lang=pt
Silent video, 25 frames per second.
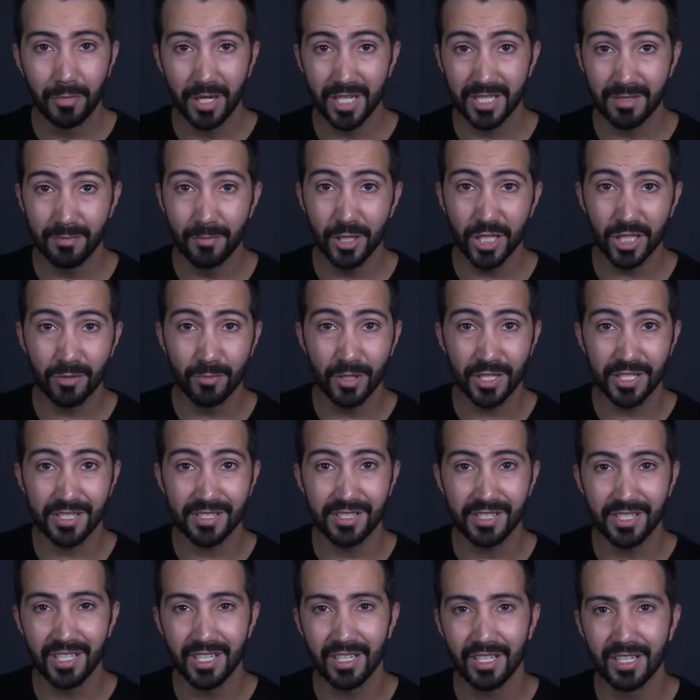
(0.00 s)
Mas mesmo
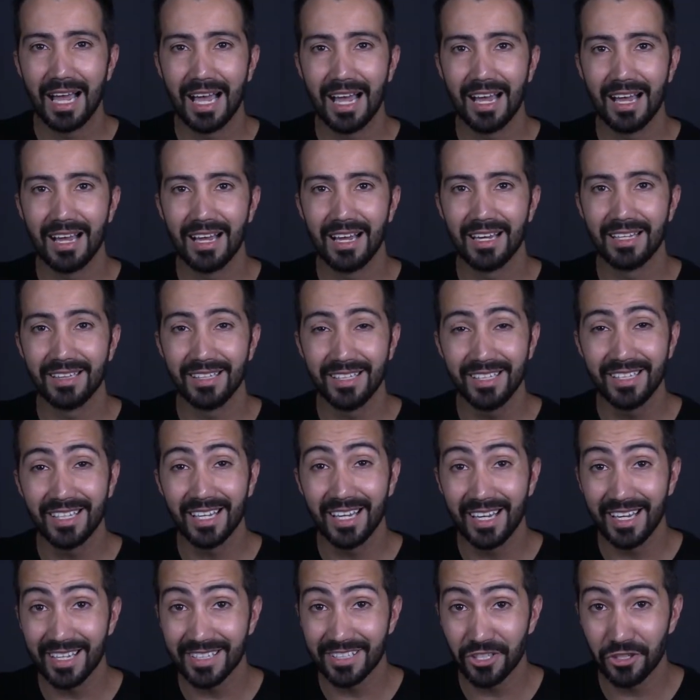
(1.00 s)
assim, a
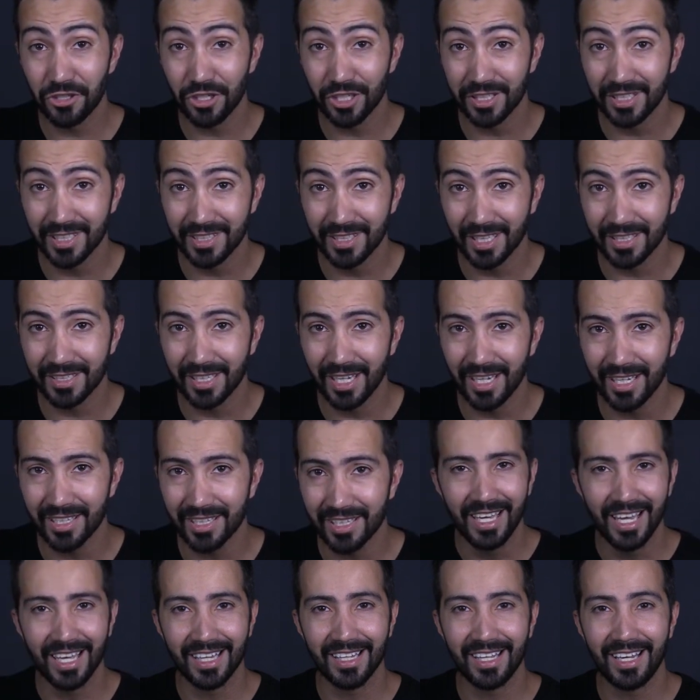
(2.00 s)
linha SGT da
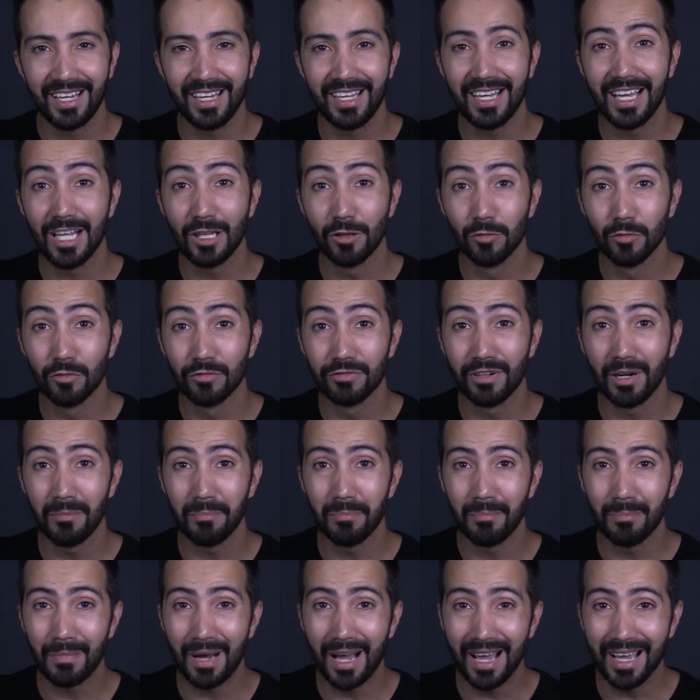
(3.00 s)
Nike, ela é a luva
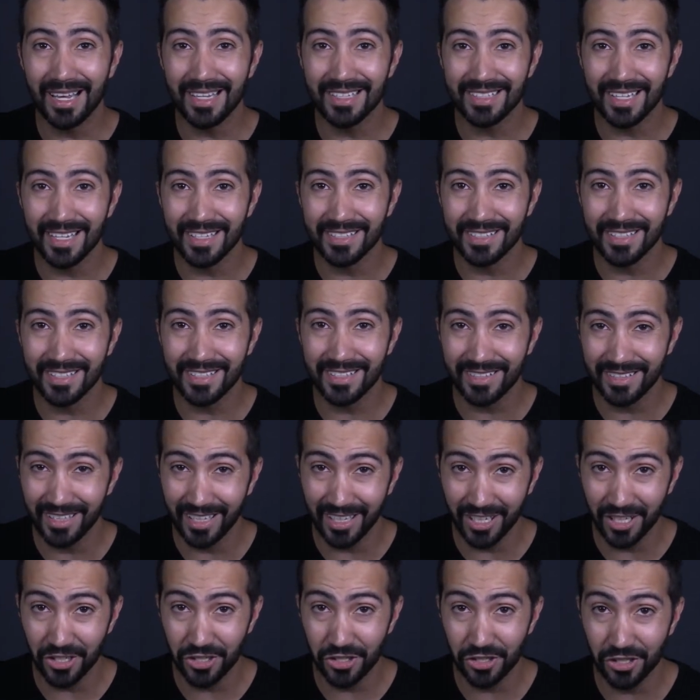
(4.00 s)
mais
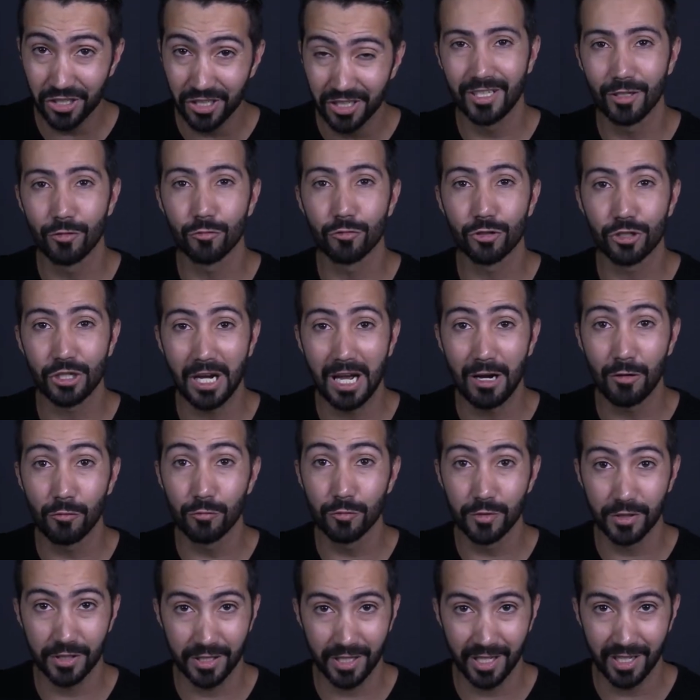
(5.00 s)
resistente que eu já
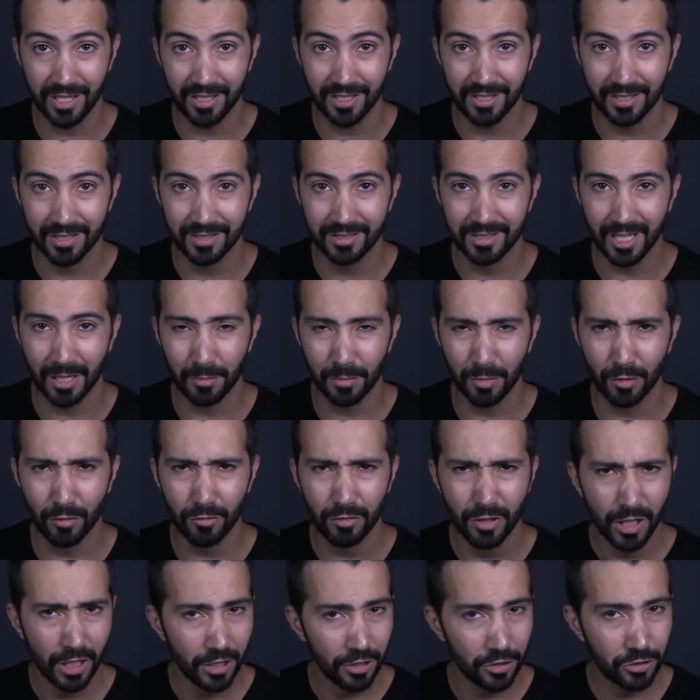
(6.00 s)
usei, tá bom?